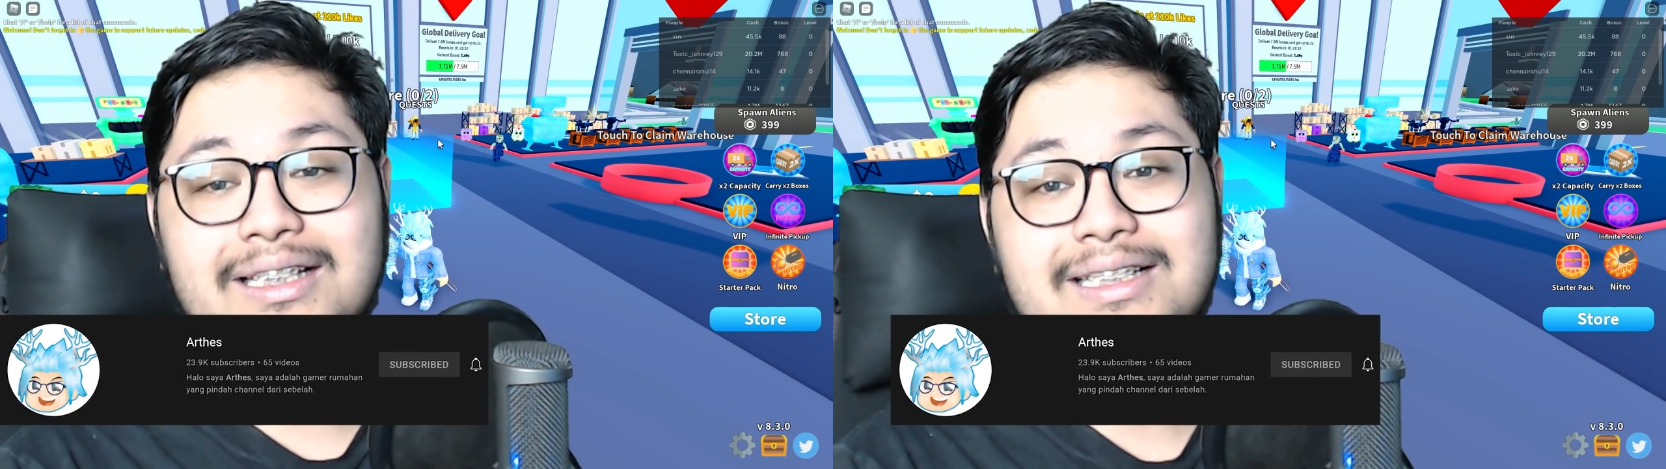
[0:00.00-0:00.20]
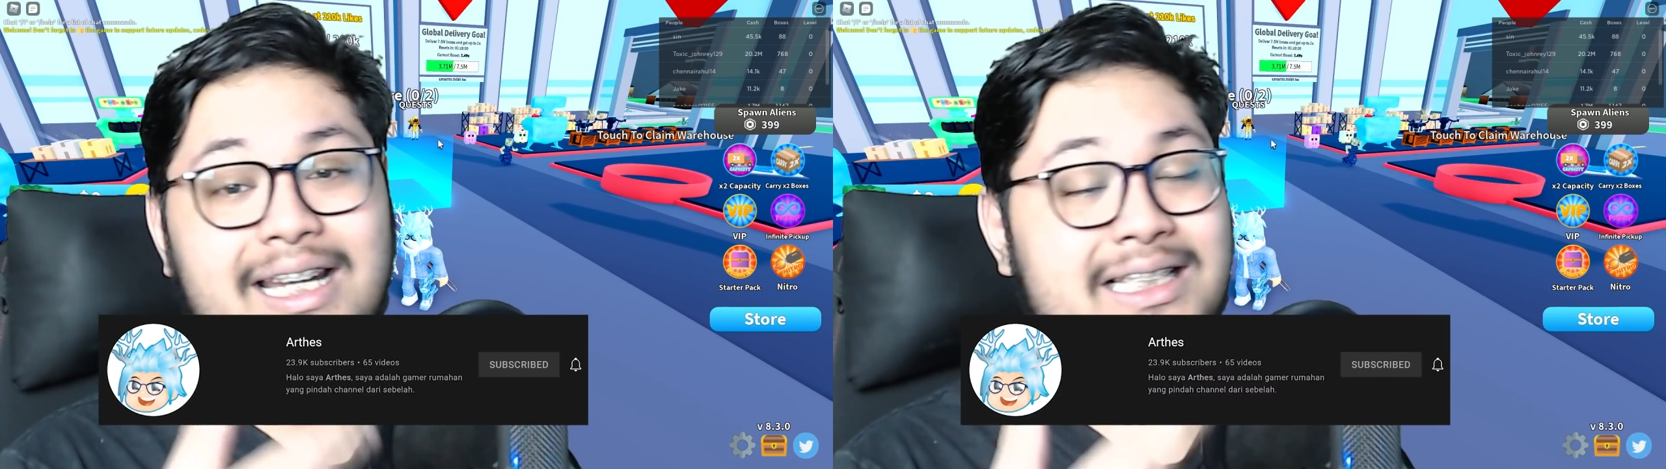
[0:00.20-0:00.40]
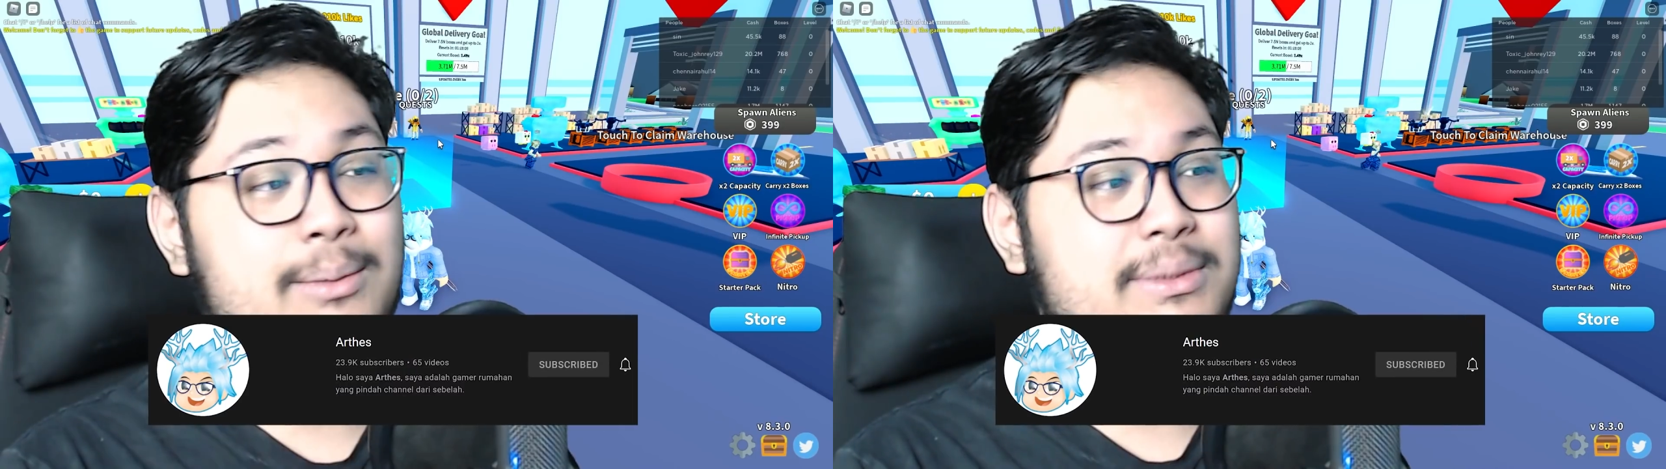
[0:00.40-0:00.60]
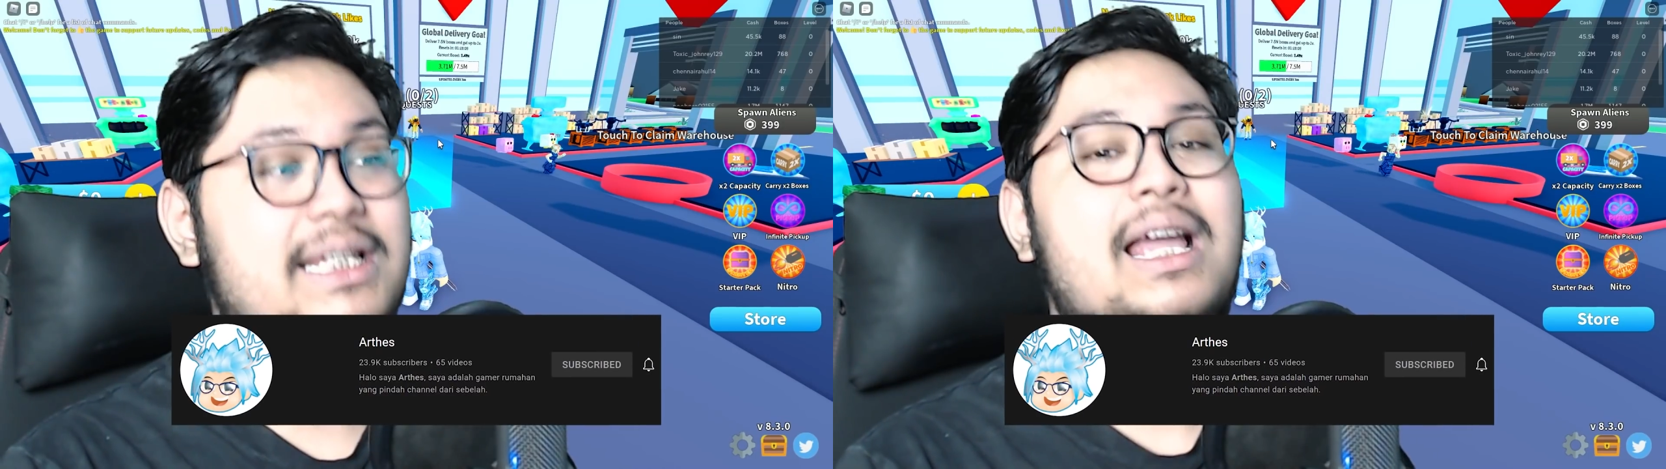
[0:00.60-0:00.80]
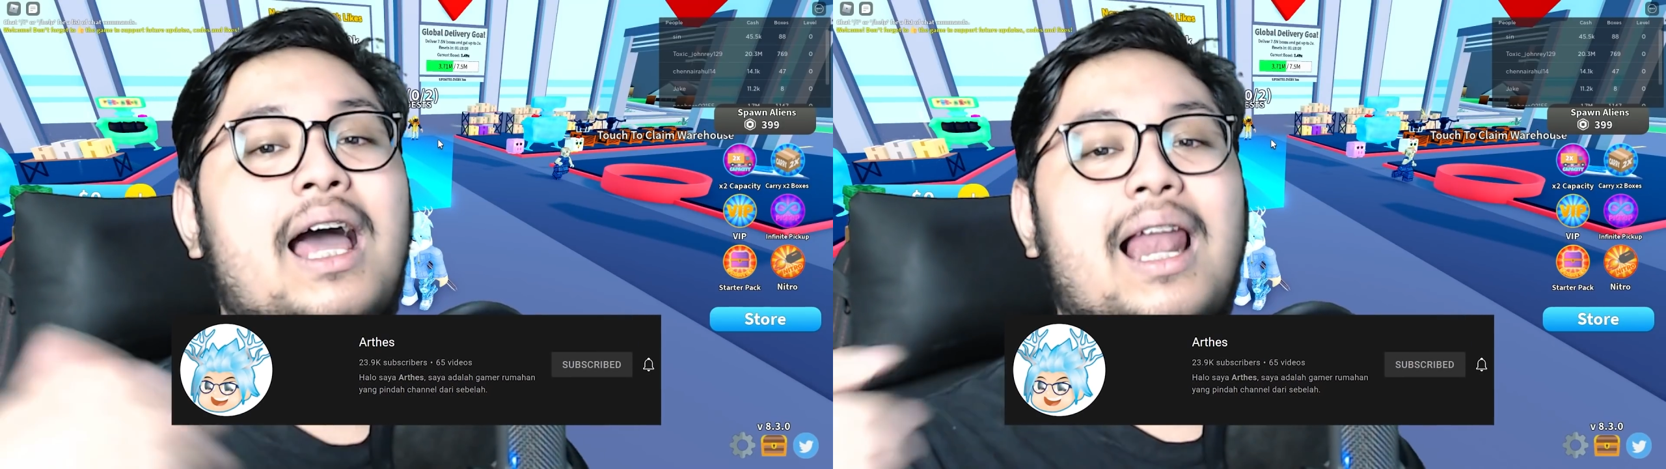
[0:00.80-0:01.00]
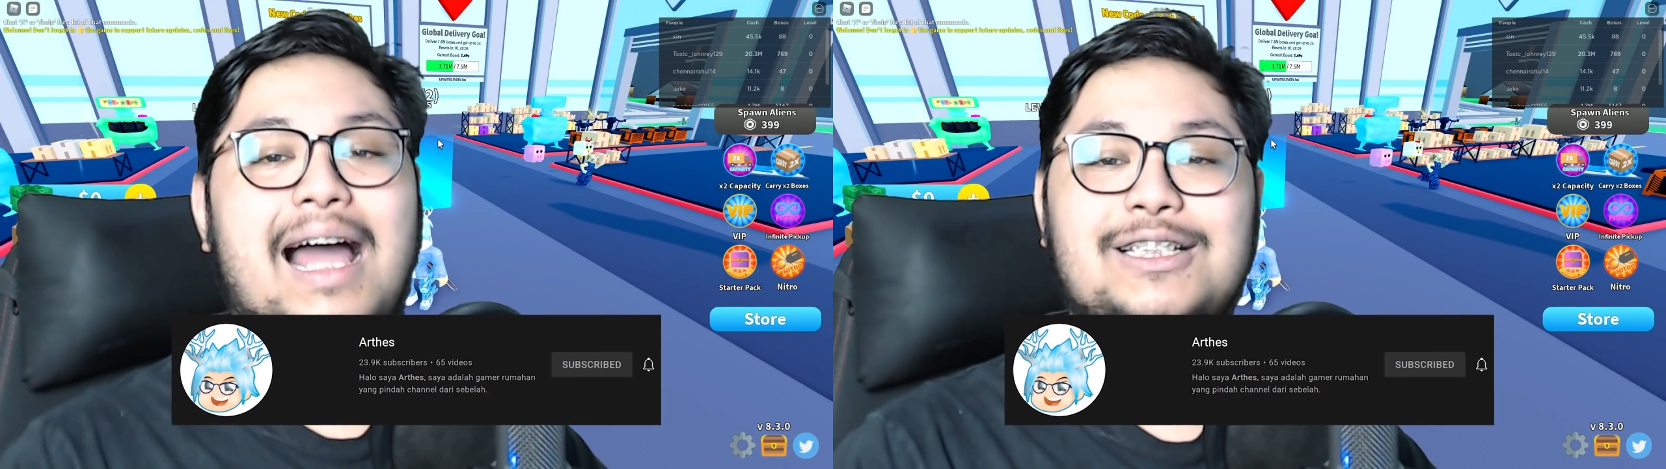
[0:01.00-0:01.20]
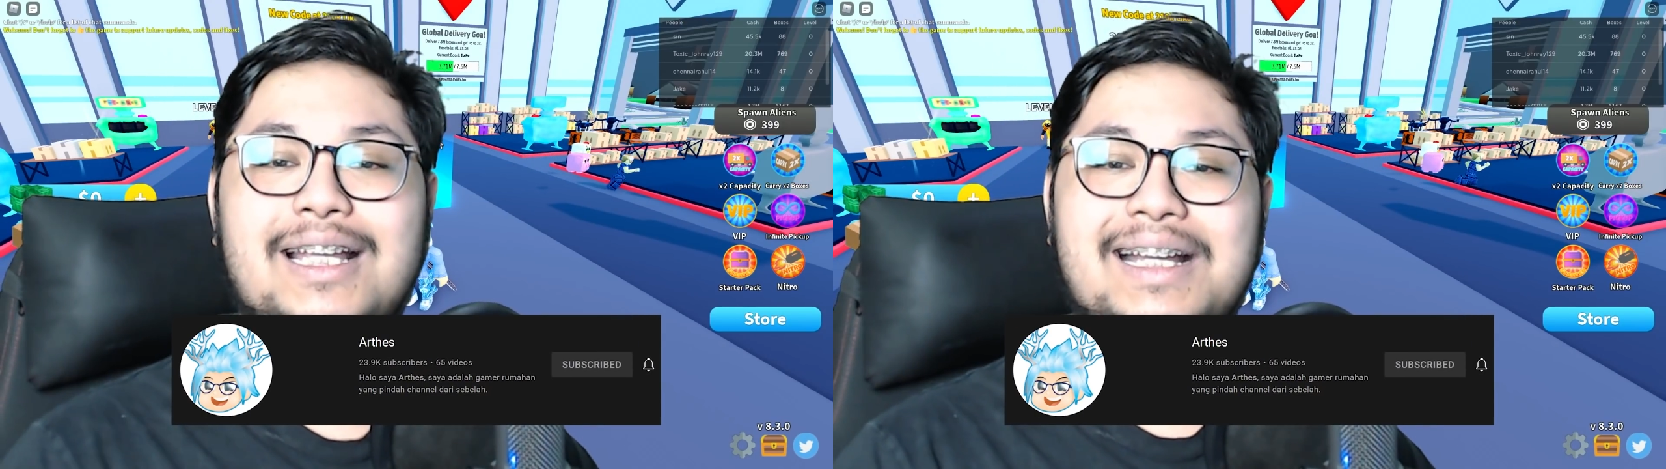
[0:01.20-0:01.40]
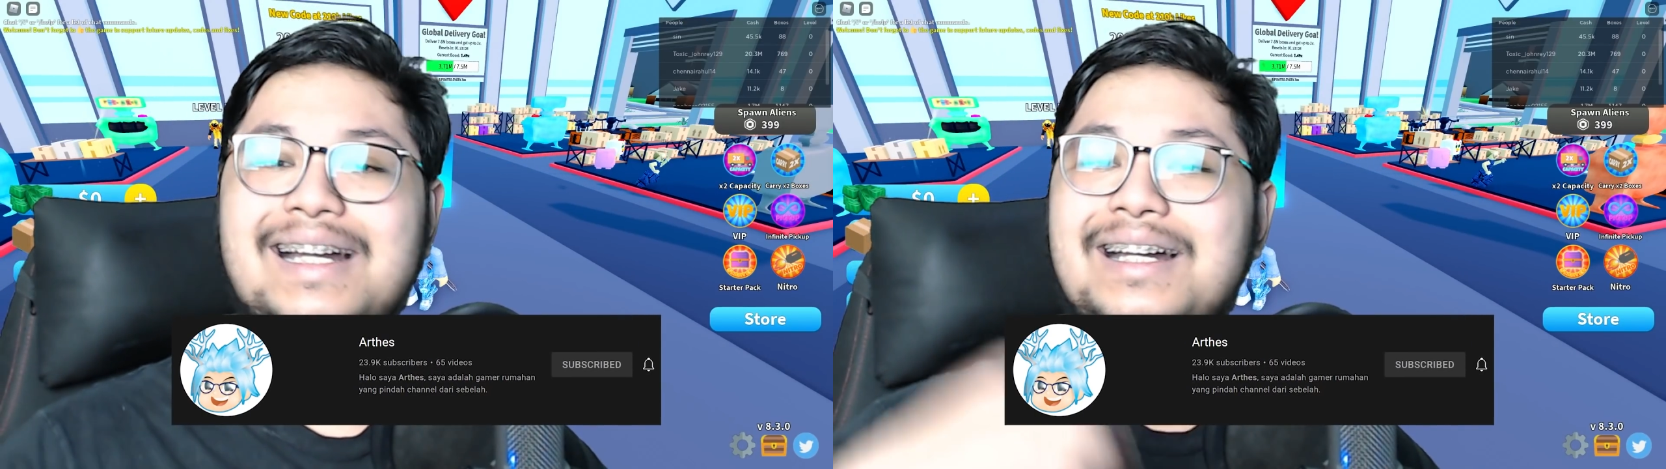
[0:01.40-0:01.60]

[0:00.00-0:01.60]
yang deskripsi Last like ke